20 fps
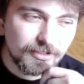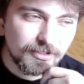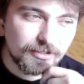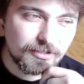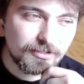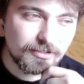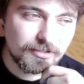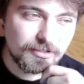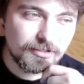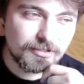
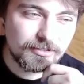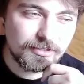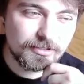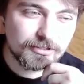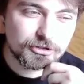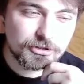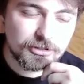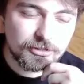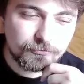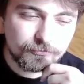E,
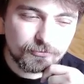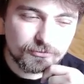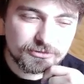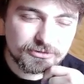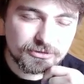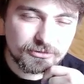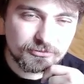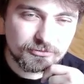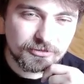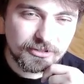jak źle
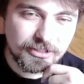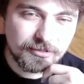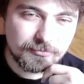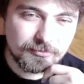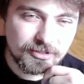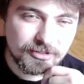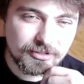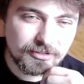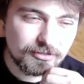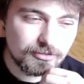
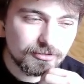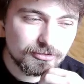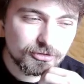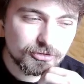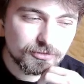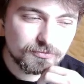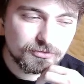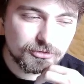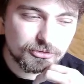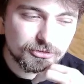funkcjonujemy i
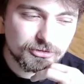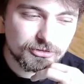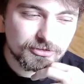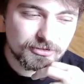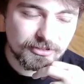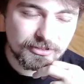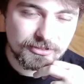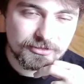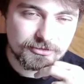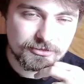oczywiście
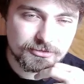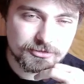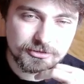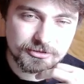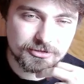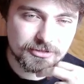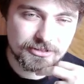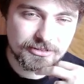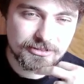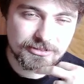tego,
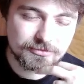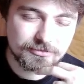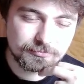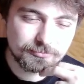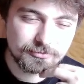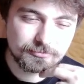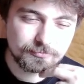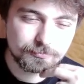że,